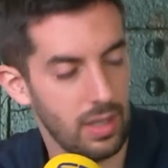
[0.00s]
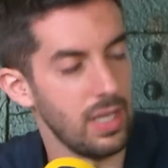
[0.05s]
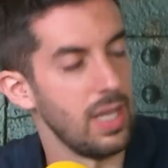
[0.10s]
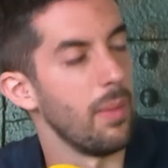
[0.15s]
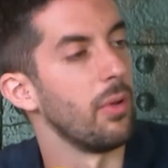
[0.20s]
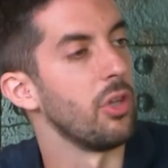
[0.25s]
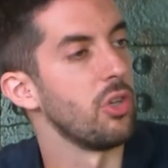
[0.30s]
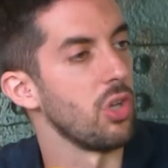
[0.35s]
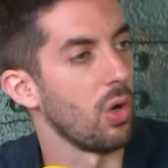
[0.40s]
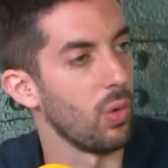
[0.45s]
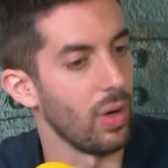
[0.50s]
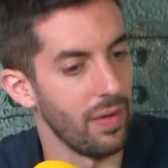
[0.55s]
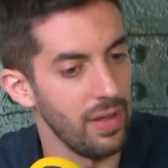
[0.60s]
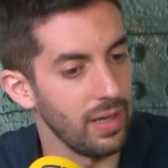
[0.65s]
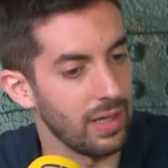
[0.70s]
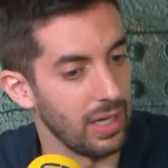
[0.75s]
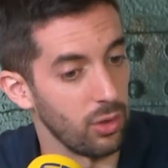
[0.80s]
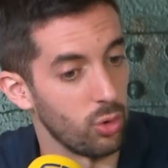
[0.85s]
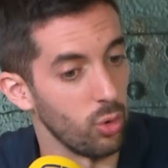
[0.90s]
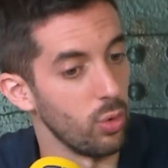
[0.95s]
Y hemos dicho alguna
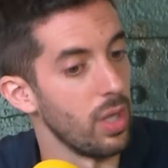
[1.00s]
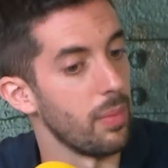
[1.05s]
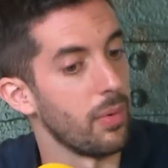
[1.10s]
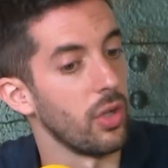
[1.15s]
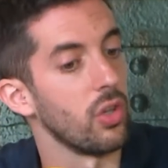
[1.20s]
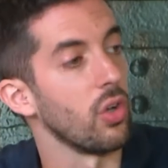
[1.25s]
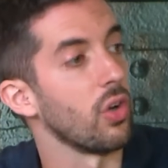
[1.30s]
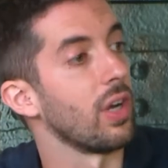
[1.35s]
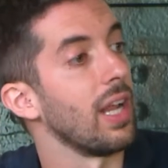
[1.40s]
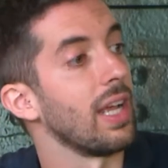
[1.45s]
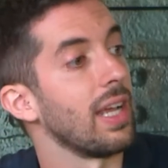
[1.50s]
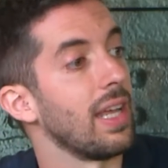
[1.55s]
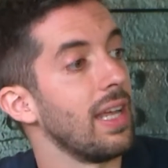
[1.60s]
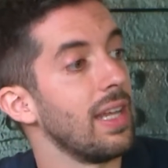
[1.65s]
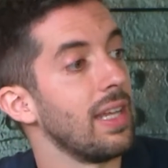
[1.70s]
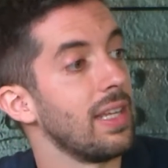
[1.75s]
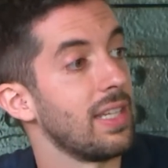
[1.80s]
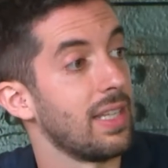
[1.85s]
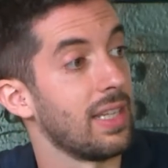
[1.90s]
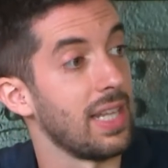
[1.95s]
vez que tú de pronto crees
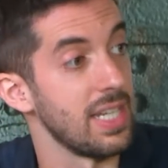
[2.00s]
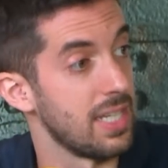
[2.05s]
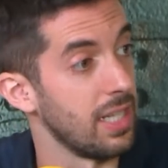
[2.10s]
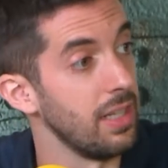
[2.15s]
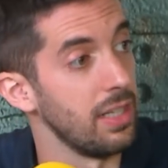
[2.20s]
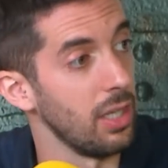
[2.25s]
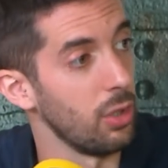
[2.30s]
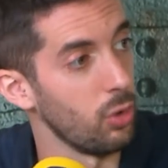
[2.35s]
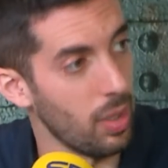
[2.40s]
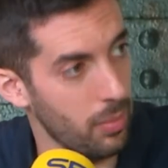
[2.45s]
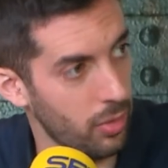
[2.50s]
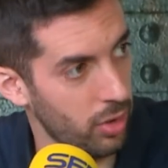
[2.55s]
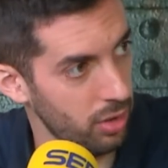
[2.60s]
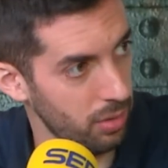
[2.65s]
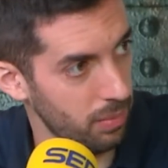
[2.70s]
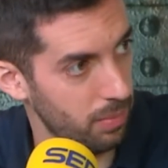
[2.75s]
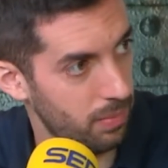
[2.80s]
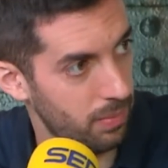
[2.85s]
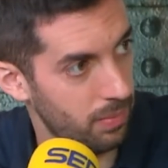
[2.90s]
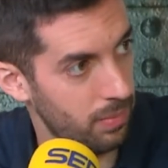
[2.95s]
que estás sintiendo
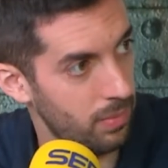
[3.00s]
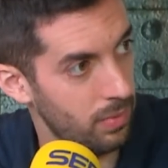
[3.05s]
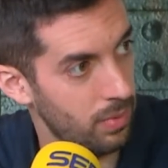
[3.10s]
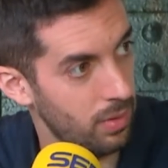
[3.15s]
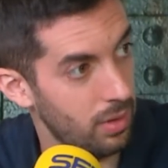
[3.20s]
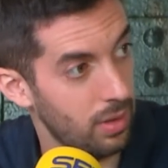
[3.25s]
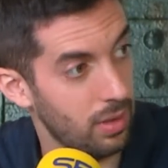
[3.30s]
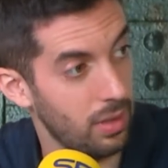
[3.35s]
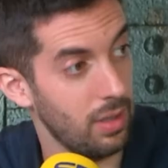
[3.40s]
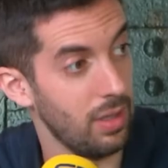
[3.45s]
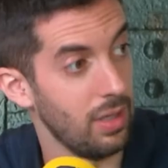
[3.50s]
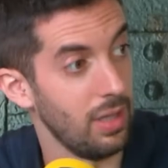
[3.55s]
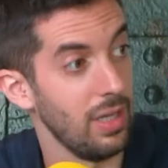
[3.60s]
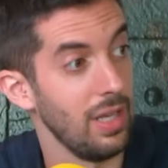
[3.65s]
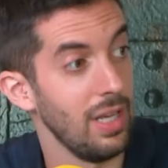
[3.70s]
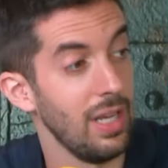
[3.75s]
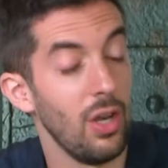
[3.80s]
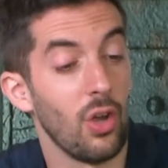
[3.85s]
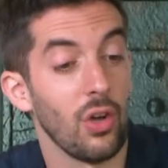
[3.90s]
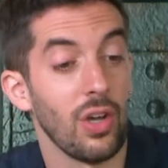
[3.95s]
amor. Y es
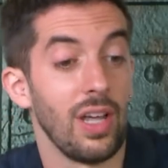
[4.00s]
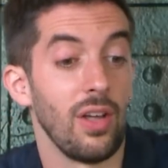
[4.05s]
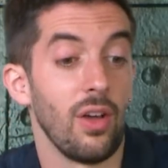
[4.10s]
prombado Y lo que.